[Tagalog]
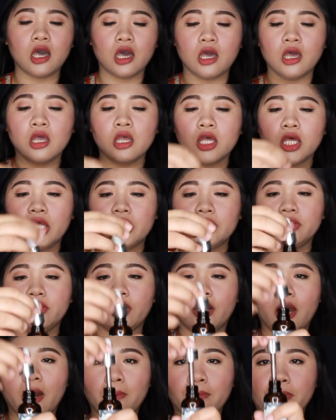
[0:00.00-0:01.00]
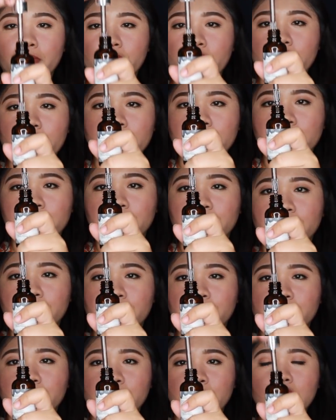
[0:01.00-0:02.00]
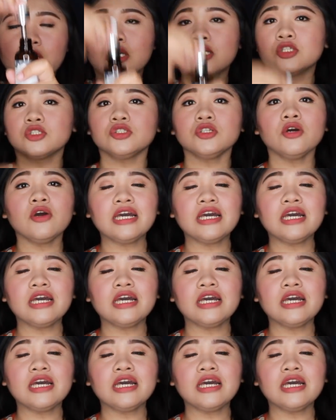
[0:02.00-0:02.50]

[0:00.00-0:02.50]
uh, dropper. So,